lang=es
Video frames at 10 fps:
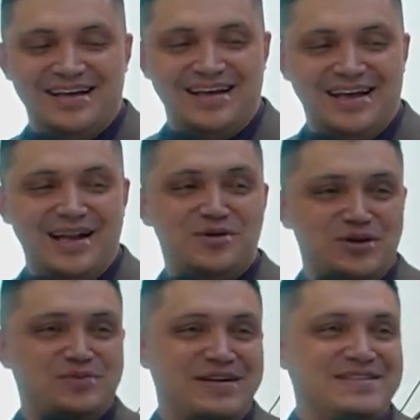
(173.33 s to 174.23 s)
hay
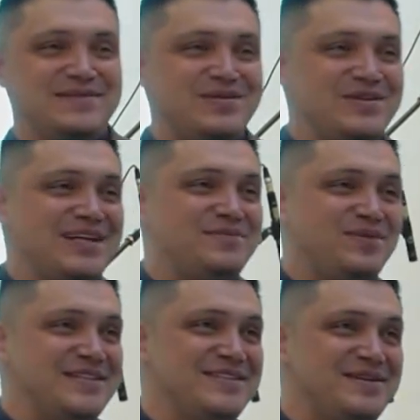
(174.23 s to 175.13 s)
algunos principios que le
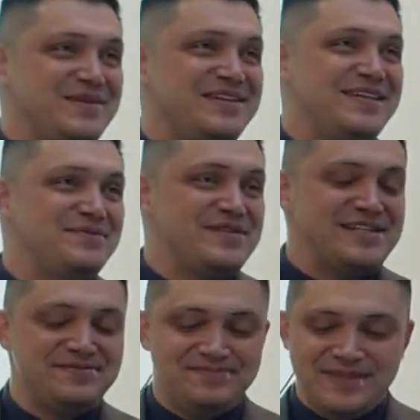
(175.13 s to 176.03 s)
pueden servir también.